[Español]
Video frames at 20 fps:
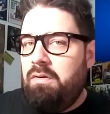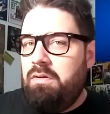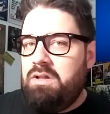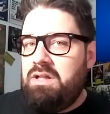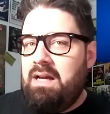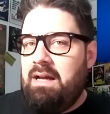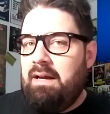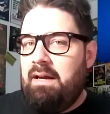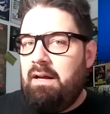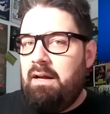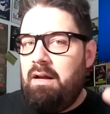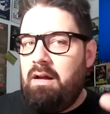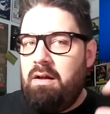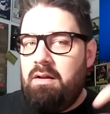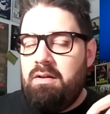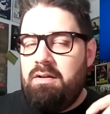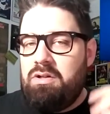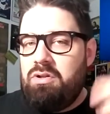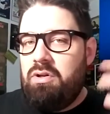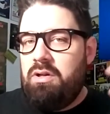O
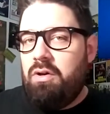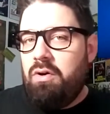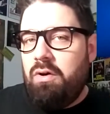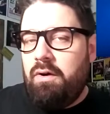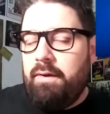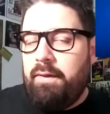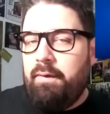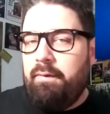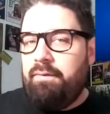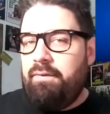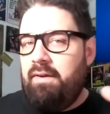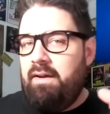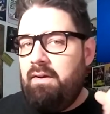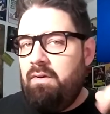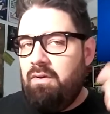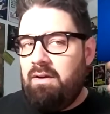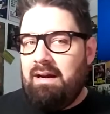sea, soy gordo, feo,